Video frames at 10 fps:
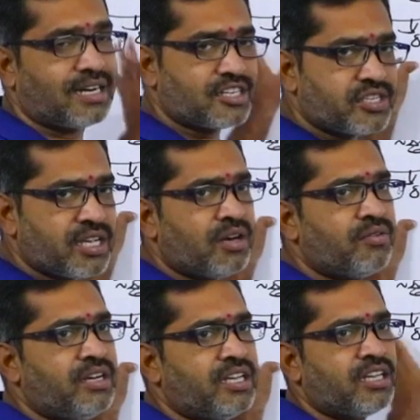రష్యా
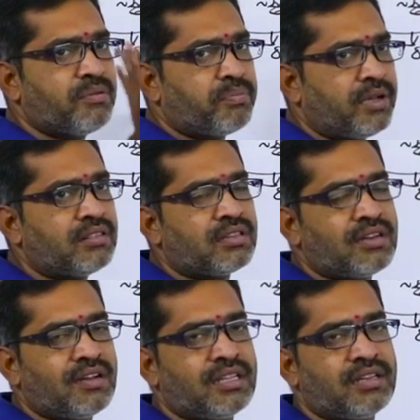నుండి
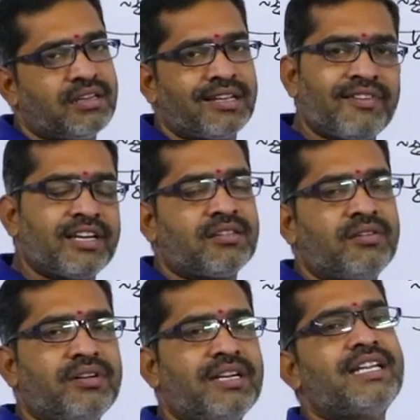పంతొమ్మిది వందల ఇరవై
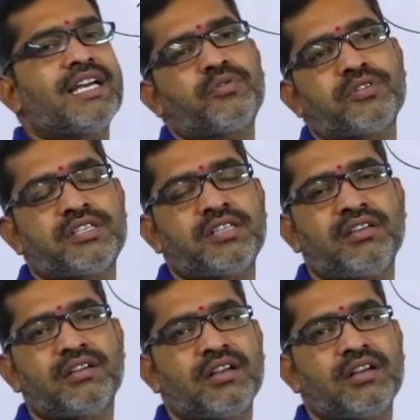ఐదులో ఇండియాకు వచ్చింది